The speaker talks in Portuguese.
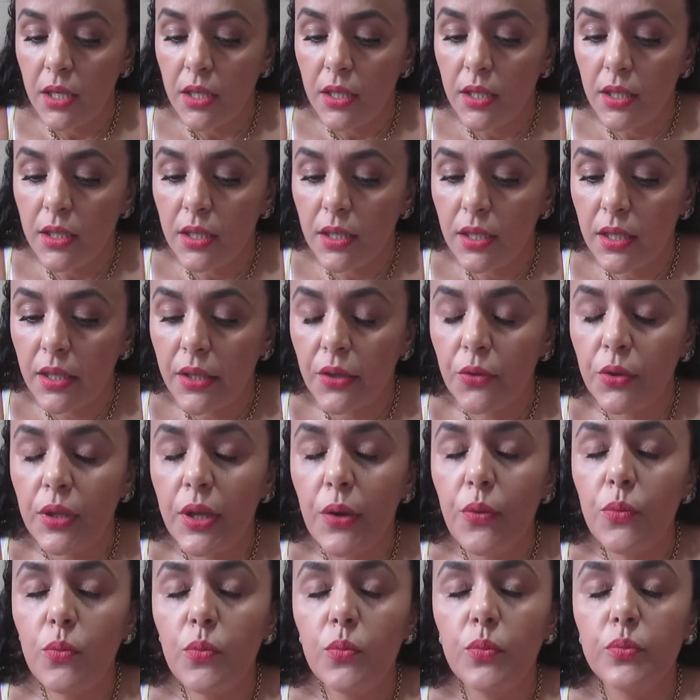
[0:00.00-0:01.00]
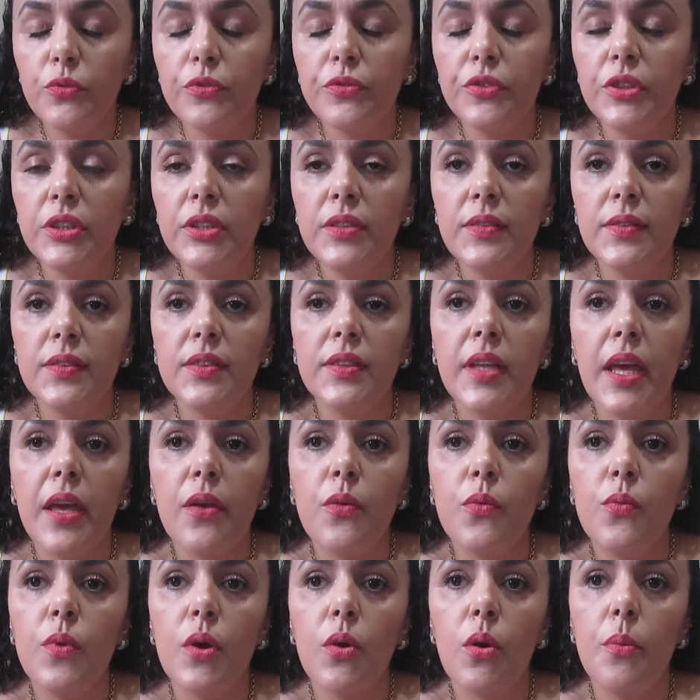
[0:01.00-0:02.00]
Uh, eu não fiz
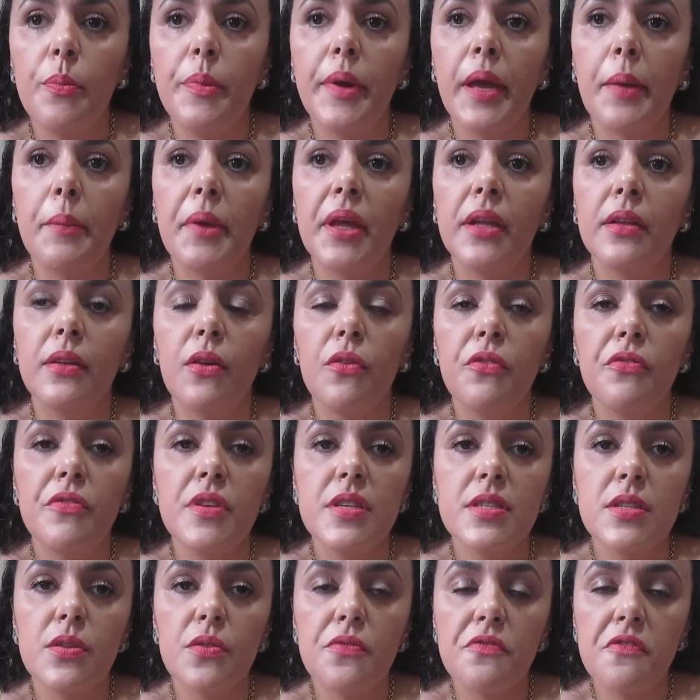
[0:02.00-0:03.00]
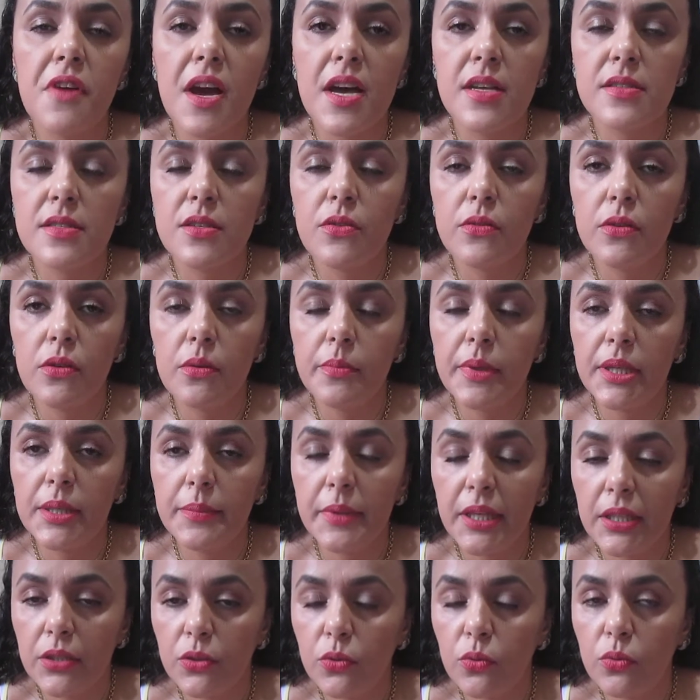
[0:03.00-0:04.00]
nenhum acompanhamento, não fiz, não faço nenhum
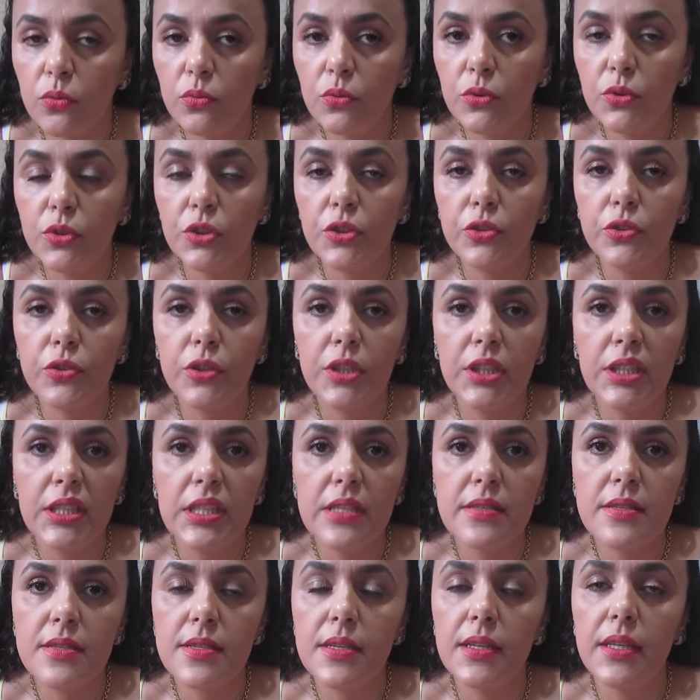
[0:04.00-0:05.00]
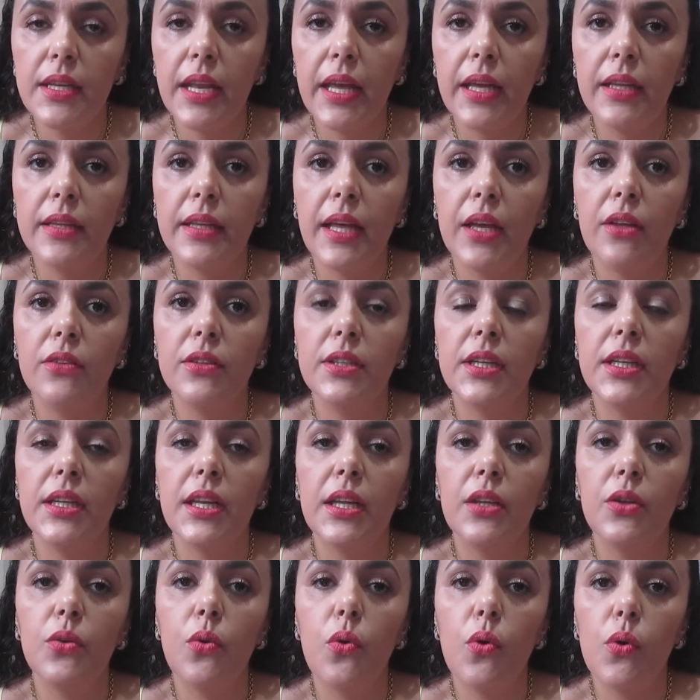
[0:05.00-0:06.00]
acompanhamento com um nutricionista, nem tenho
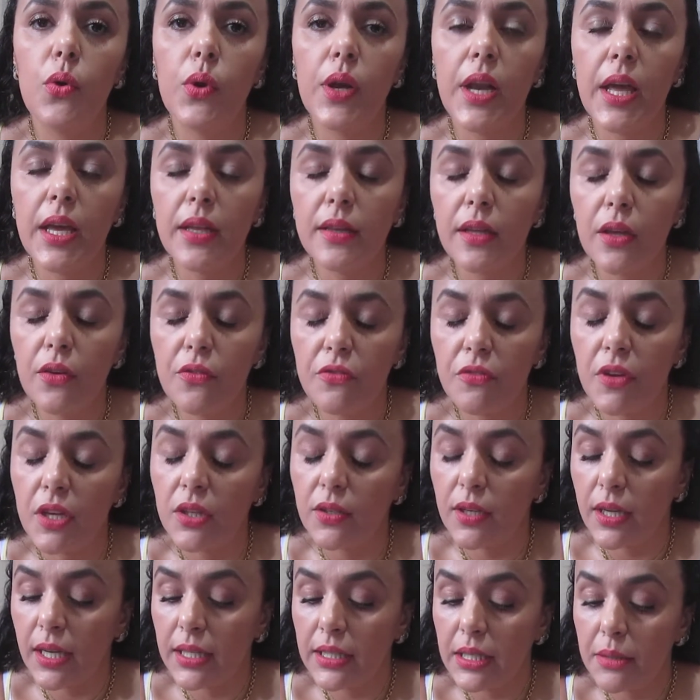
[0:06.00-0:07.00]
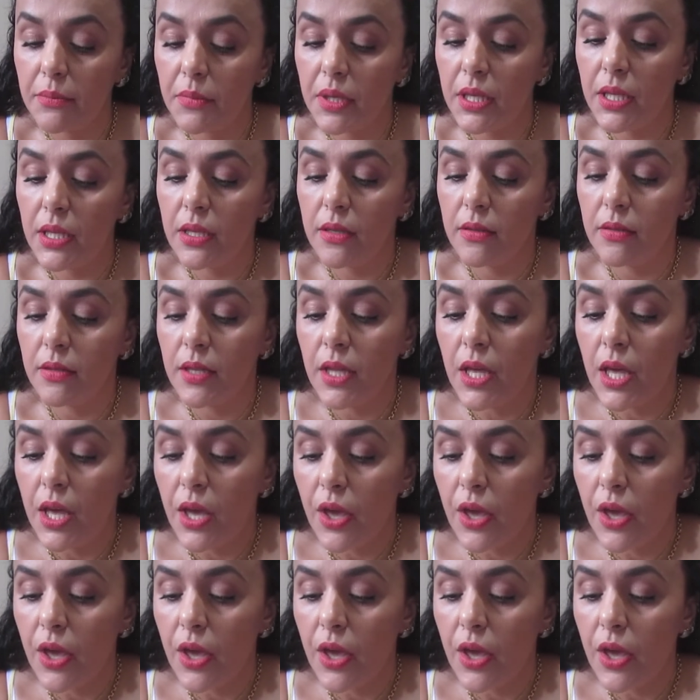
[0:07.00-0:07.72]
treinador, nem tenho feito academia.